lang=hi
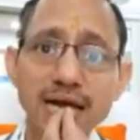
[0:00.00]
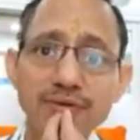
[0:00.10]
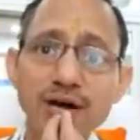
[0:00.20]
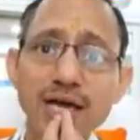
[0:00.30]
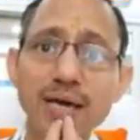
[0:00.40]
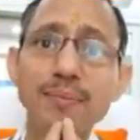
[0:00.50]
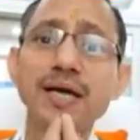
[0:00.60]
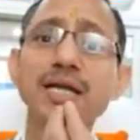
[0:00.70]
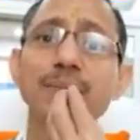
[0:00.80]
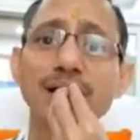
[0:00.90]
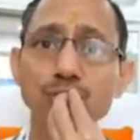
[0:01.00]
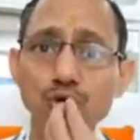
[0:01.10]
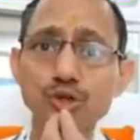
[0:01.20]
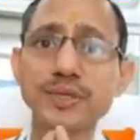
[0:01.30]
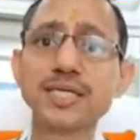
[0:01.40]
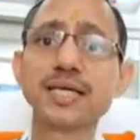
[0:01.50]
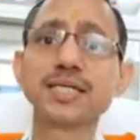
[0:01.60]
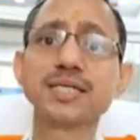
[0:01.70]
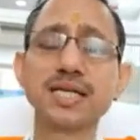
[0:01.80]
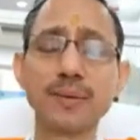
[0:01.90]
सलाइवा है हमारी हमारी नोज में
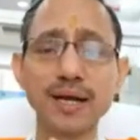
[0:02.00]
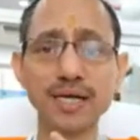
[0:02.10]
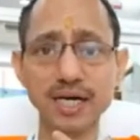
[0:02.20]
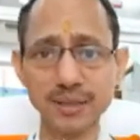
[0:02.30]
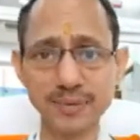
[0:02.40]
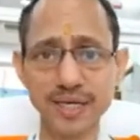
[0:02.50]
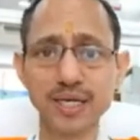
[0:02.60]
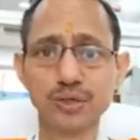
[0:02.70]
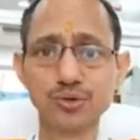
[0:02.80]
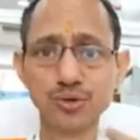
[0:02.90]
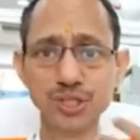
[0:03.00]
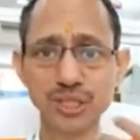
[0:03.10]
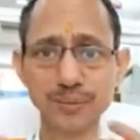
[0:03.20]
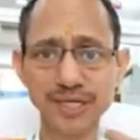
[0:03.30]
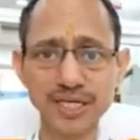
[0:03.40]
सिक्रेशन है हमारी गट में जो जितनी